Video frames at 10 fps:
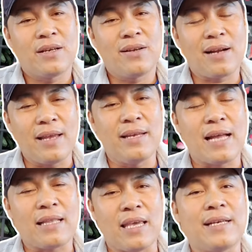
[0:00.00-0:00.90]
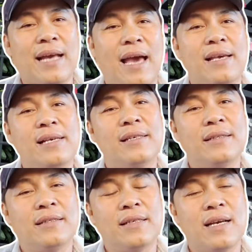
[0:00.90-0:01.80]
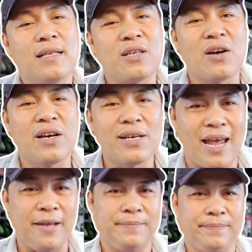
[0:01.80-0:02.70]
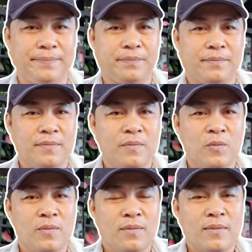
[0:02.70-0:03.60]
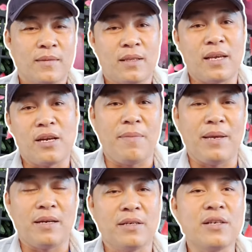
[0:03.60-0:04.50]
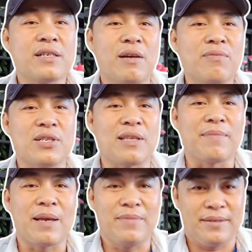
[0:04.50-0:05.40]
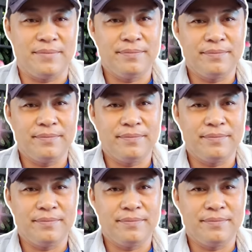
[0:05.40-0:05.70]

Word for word: nó gây ra thiệt hại à, cho người khác thì nó bị được trong sự tầm ngắm hết